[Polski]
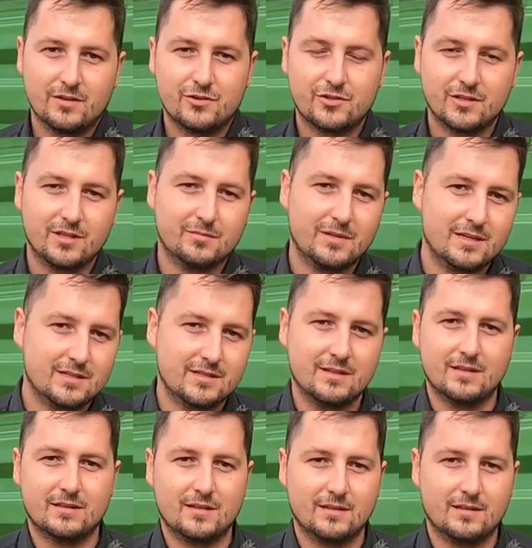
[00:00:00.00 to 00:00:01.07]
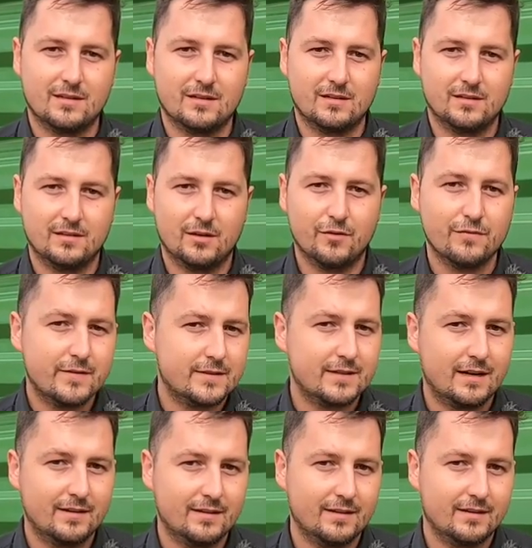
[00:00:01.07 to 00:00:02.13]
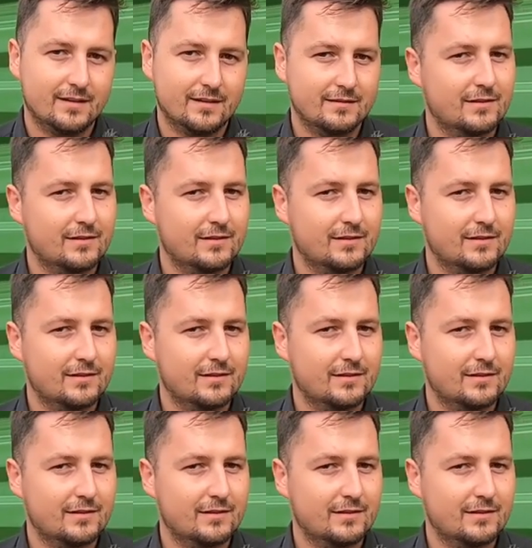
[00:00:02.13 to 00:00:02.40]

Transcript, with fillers: 17 na targach oficjalnie.